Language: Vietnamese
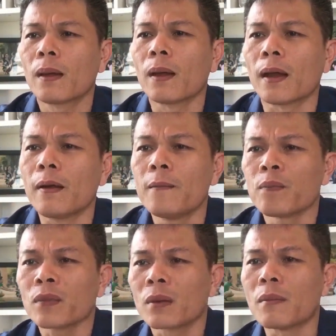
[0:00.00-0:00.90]
à,
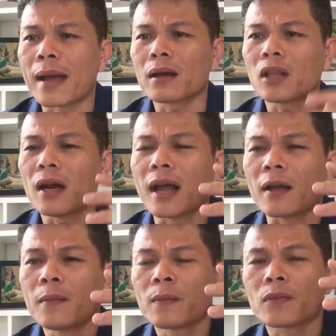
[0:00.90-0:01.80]
bạn có thể
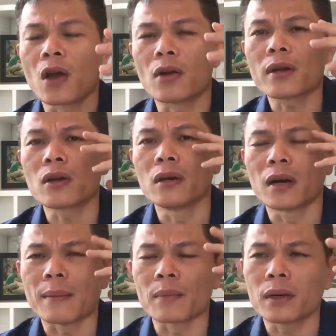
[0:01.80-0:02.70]
là chọn cái con đường
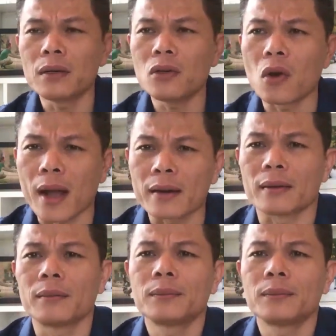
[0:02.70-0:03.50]
làm kinh doanh